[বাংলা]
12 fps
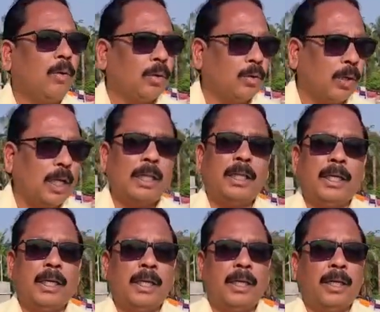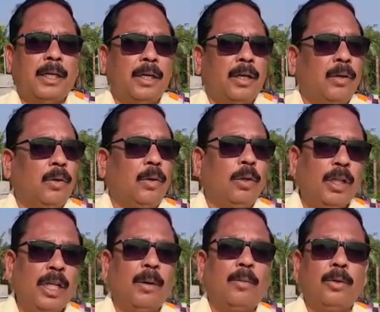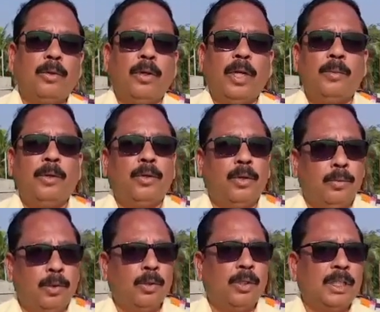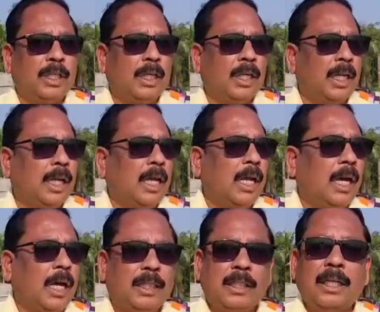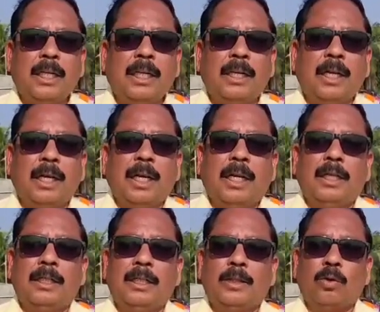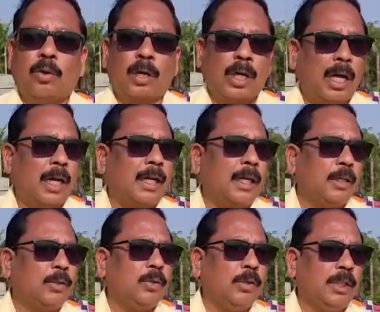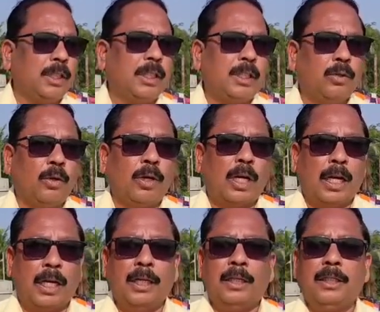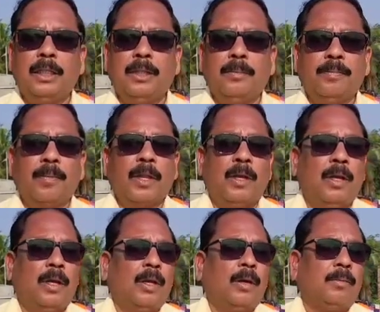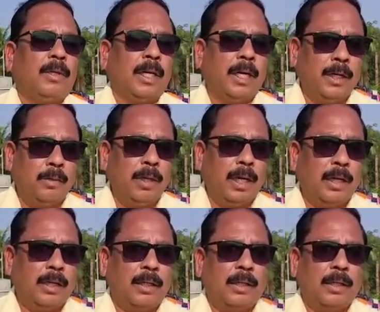গতকাল থেকে হলদিয়া বন্দরে এই বিক্ষোভ চলছে আজকে যে সরকার এখানে চলছে সেই সরকারের যে ট্রেড ইউনিয়ন